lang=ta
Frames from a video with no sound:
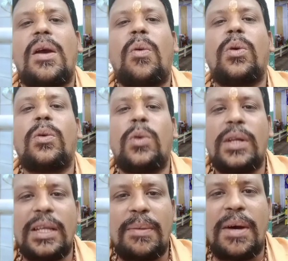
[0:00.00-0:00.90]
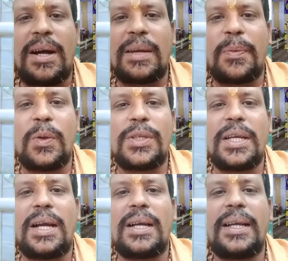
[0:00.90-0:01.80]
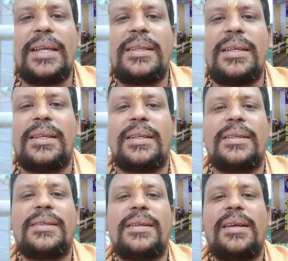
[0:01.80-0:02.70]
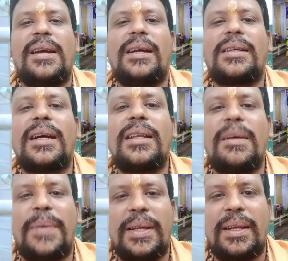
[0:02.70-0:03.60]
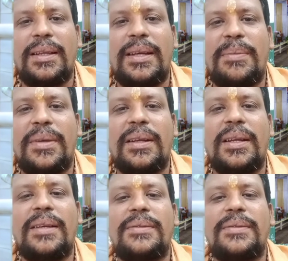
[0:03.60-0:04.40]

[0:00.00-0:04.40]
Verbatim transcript: ஒரு உன்னதமான பூஜையாக இது கருதப்படுகிறது அன்பர்களே